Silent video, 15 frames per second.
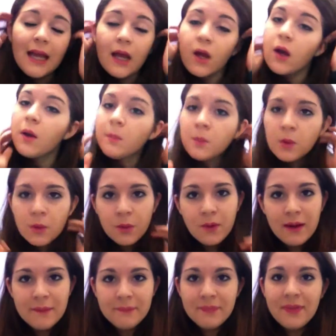
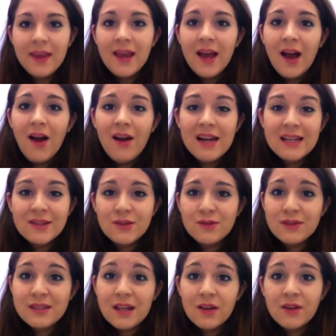Comunque, ho letto
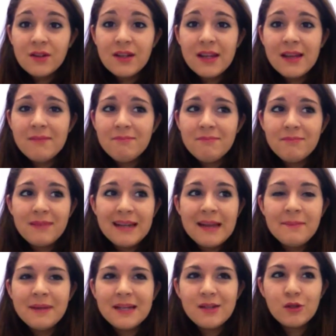un sacco di
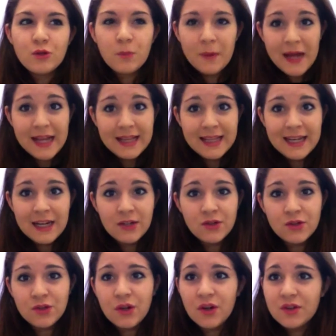libri stupendi l'anno
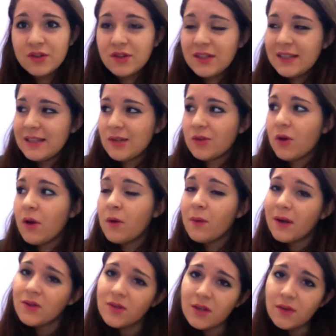scorso ed è stato
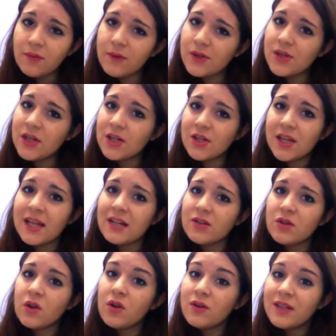alquanto difficile scegliere
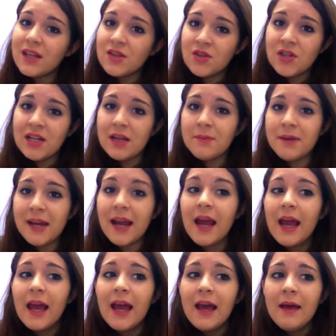solo 10 libri
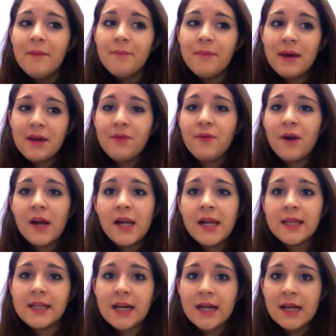per farli
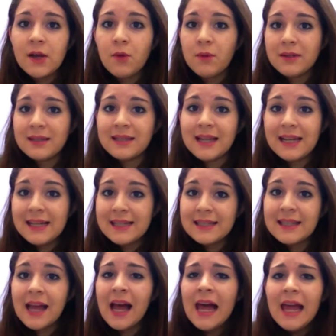entrare in questa lista